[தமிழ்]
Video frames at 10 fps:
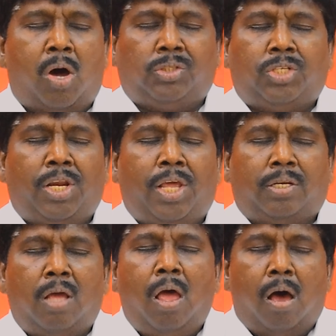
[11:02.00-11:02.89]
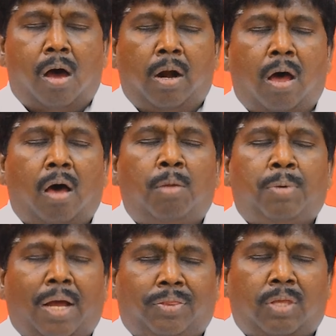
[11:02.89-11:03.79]
மாற்றினீர் ஆனாலும்
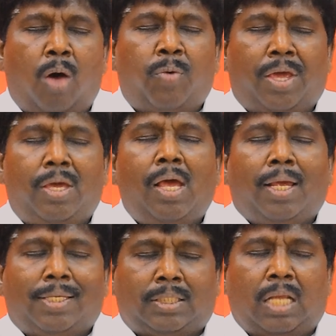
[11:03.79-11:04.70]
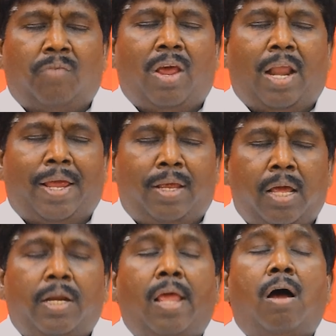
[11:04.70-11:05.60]
கர்த்தாவை இஸ்ரவேலை
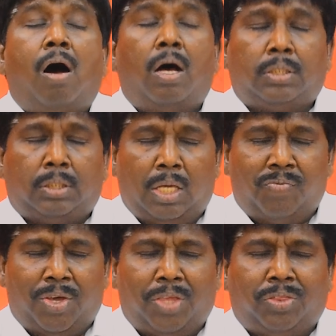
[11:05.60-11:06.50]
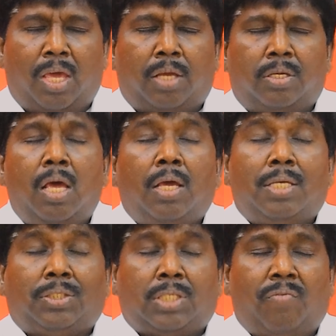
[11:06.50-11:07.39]
நீர் ஆசிர்வதித்தீர்
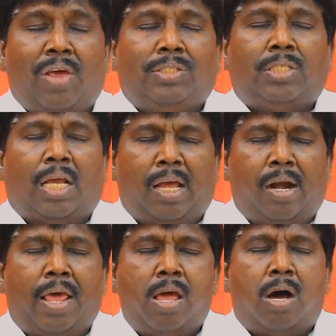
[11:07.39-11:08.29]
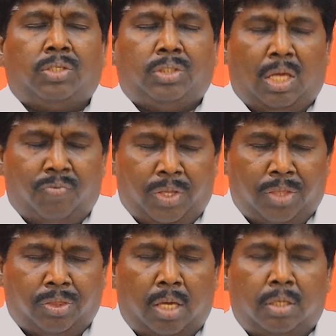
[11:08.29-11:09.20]
இஸ்ரவேல் ஜனங்களை
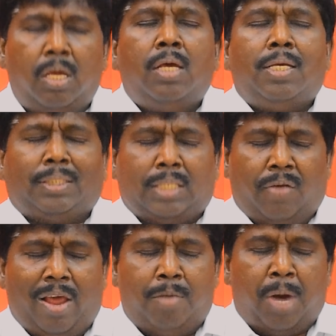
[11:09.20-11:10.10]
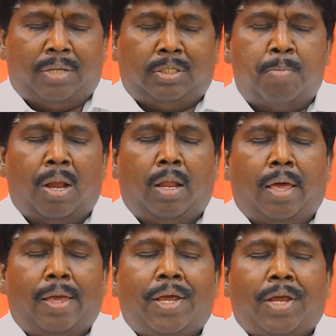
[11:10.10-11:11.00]
ஆசீர்வதித்தீர் இஸ்ரவேல் மட்டுமல்ல
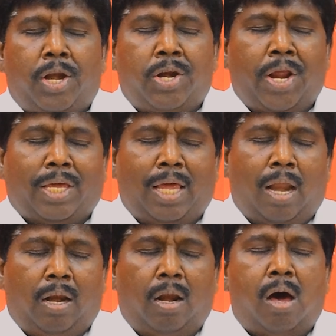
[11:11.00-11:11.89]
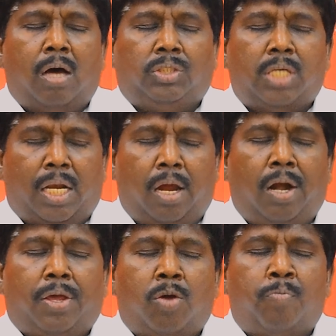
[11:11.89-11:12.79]
இன்றைக்கு எல்லா
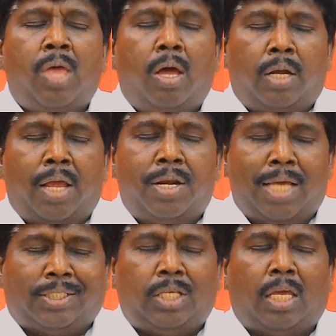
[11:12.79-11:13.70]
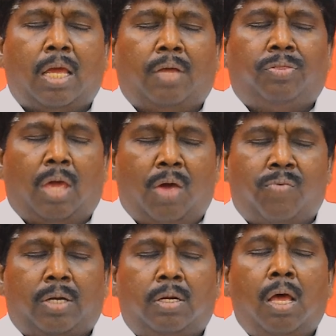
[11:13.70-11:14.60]
ஜனங்களையும் நீர் நேசிக்கிற
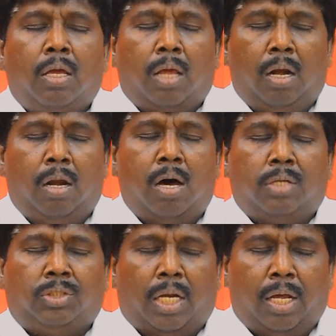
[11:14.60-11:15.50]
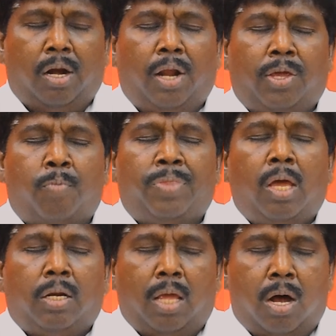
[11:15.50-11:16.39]
தேவன் எல்லா ஜனங்களையும்
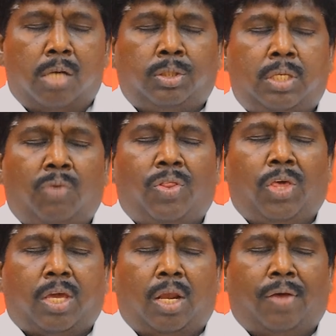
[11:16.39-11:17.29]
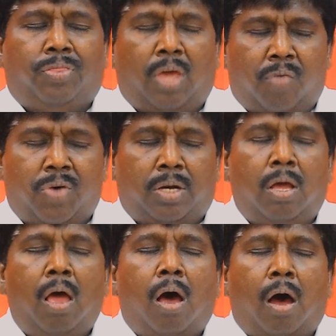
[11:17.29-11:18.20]
நீர் ஆசிர்வதிக்கிற தேவன்
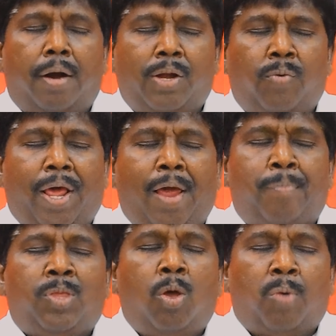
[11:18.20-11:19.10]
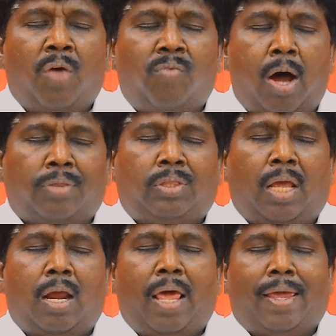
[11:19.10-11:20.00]
ஆண்டவரே உடைய
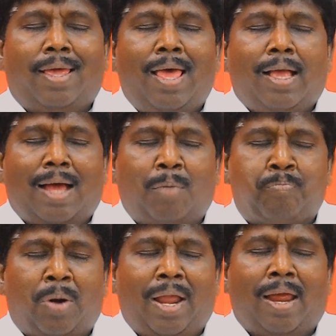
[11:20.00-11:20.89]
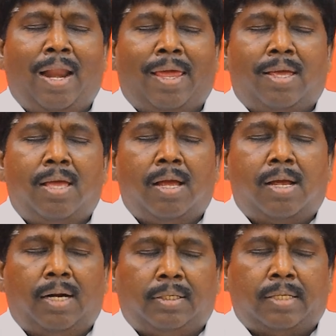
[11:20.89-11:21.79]
வார்த்தைகளை கற்பனைகளை
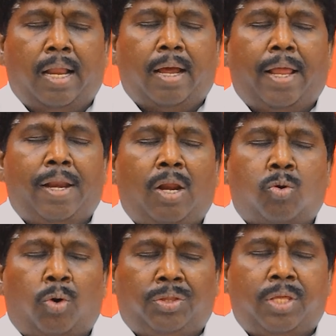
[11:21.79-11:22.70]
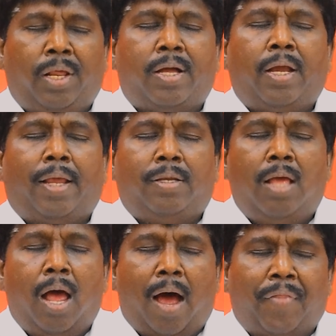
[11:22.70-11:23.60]
கட்டளைகளை நீர் கொடுத்திருக்கிறீர்
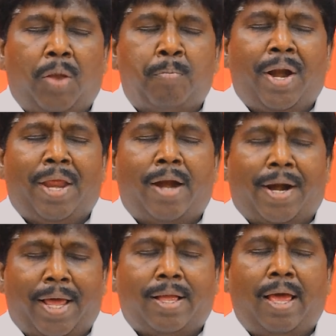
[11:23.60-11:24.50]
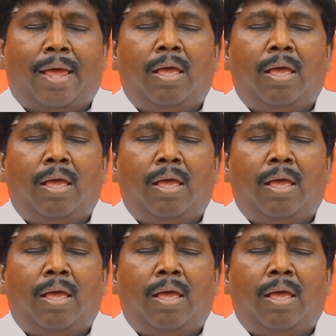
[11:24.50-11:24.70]
அதன்படி நடக்க